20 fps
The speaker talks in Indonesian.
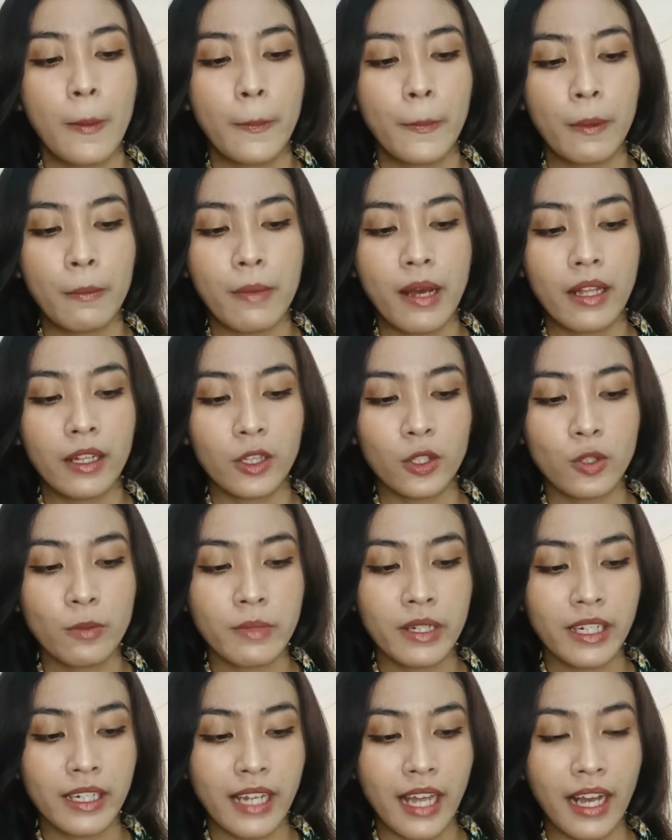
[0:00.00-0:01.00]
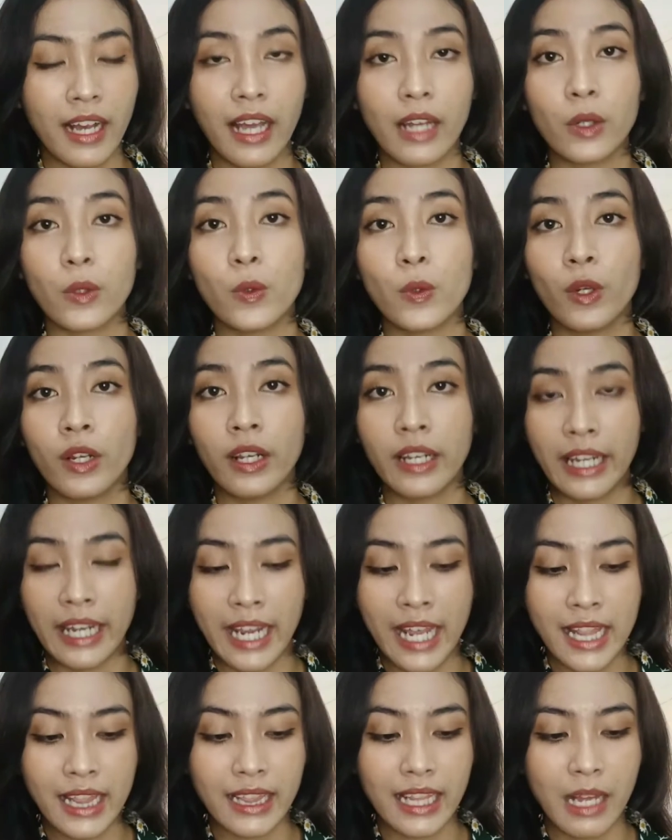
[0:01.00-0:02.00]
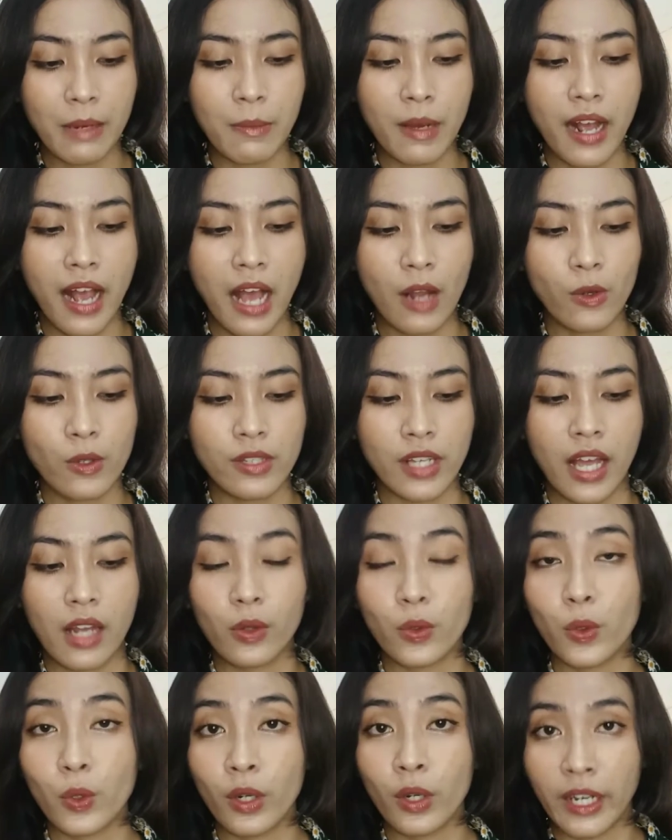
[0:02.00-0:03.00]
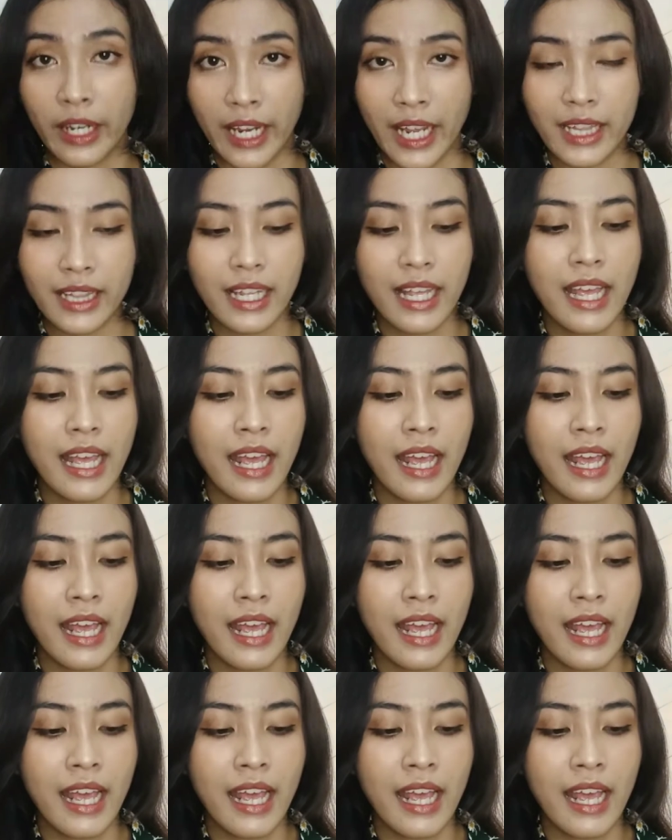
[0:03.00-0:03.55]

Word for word: membantu menenangkan kulit dan menghaluskan kulit